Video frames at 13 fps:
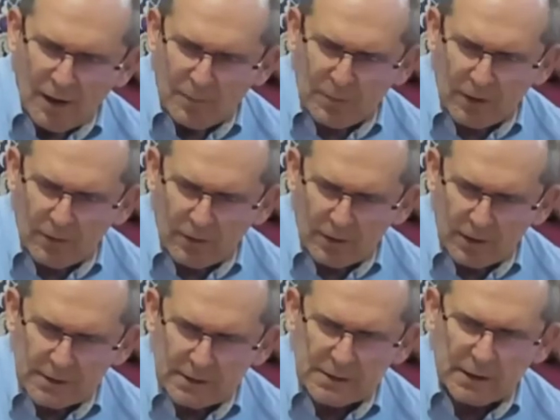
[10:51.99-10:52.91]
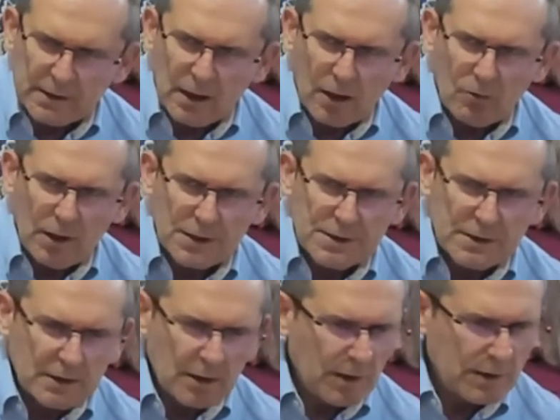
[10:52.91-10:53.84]
pero esta sería la escuela
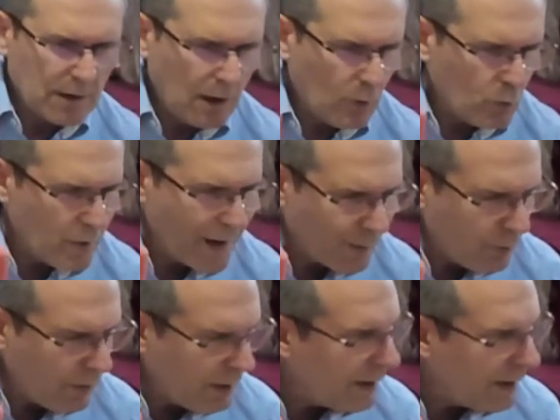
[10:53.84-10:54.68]
Chitamatra, una escuela